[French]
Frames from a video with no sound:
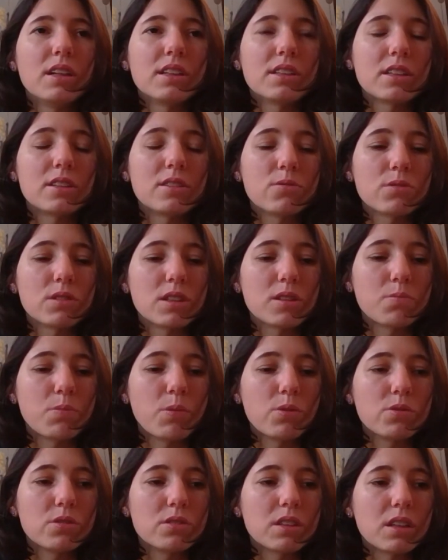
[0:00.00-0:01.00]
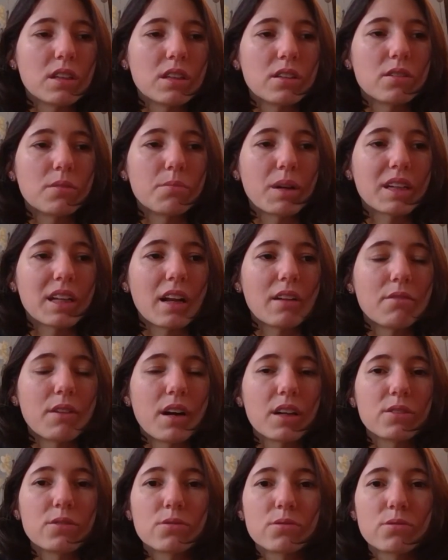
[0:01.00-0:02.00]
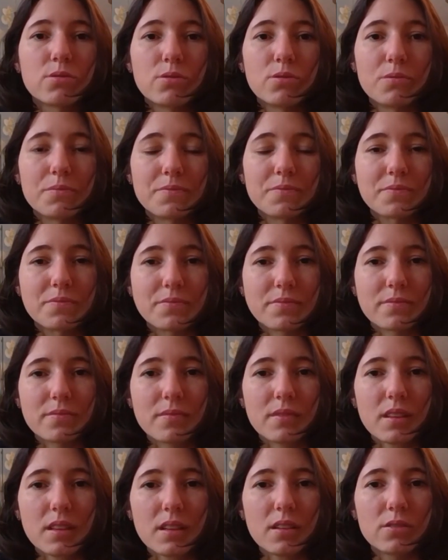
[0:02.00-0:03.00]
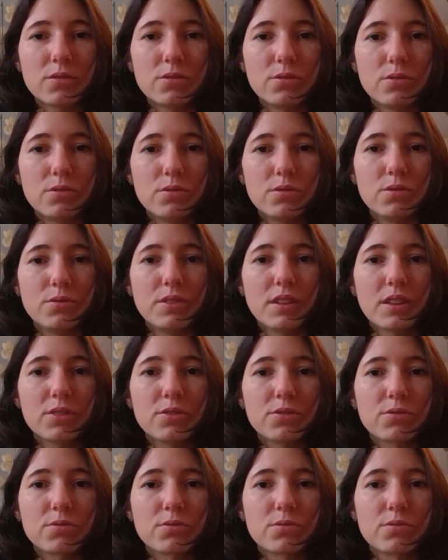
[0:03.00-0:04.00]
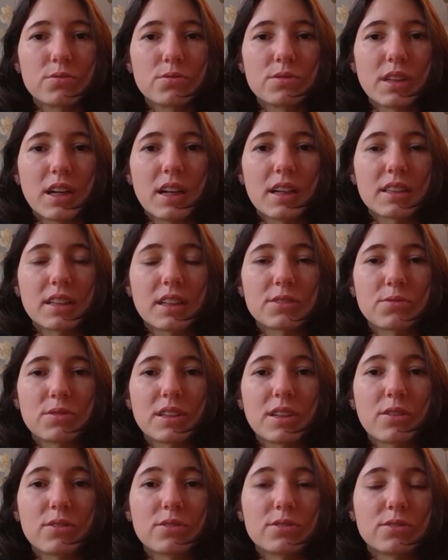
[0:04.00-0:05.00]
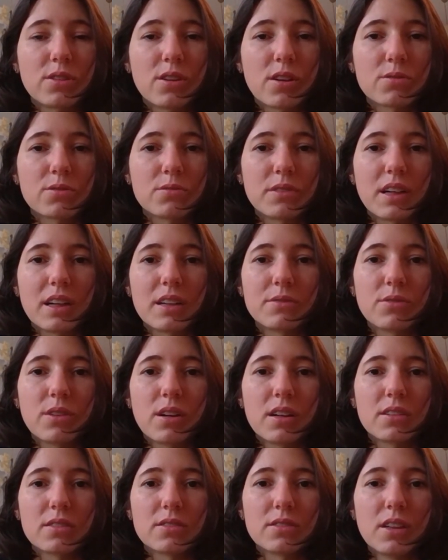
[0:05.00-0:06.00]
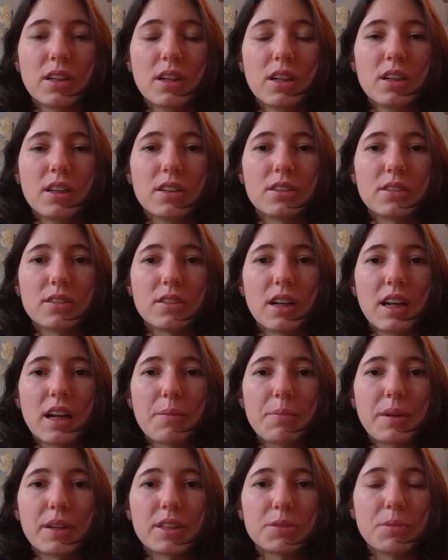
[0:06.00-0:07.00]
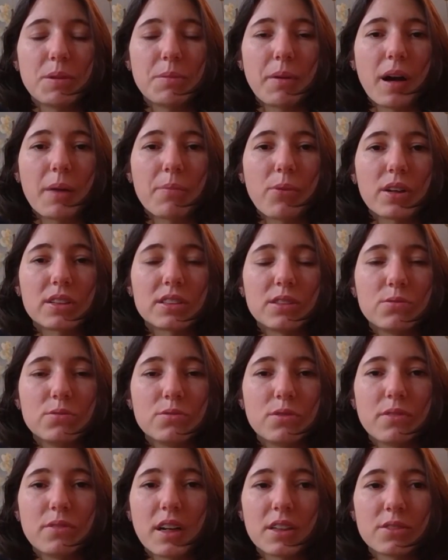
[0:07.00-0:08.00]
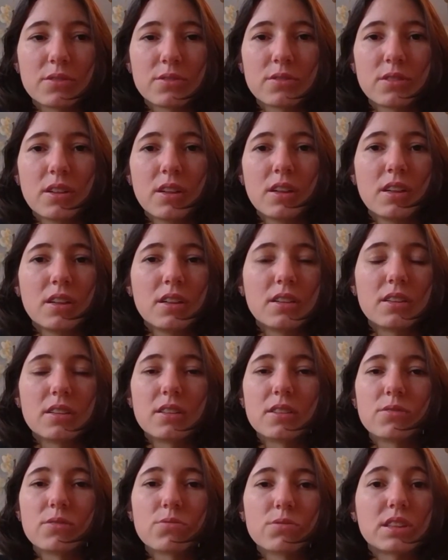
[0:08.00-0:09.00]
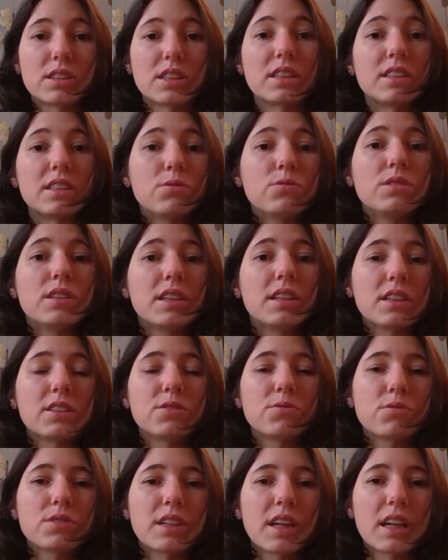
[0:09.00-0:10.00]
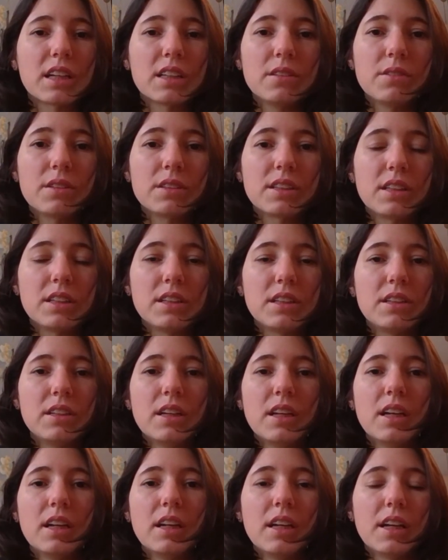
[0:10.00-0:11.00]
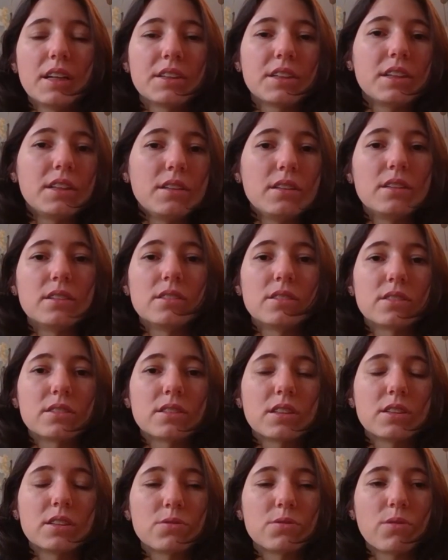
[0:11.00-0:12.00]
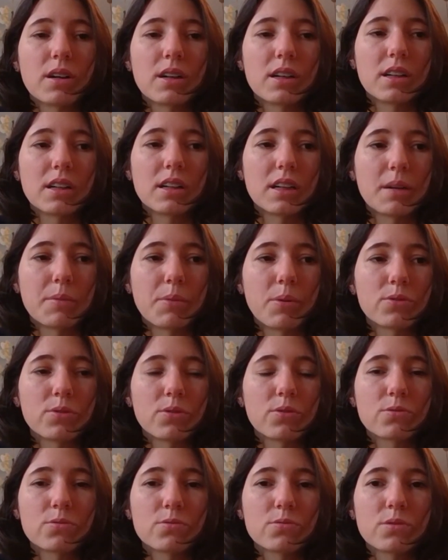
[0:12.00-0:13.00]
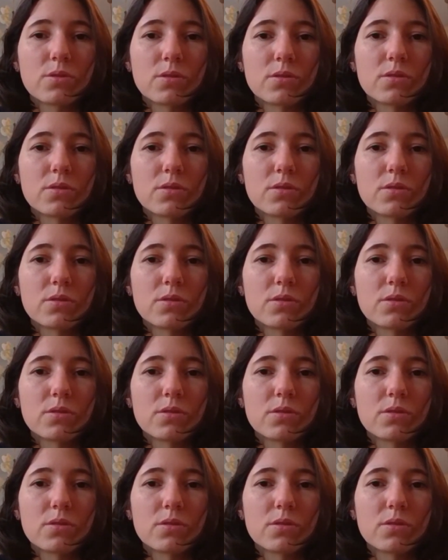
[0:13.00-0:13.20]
questions qui se posent, c'est bah, quel du, virus on, on, a, quels sont les clusters qu'on va avoir à la PHP par rapport à ces nouveaux variants. donc ça, c'est toutes des questions qui arrivent et qui, et qui, sont à prendre en compte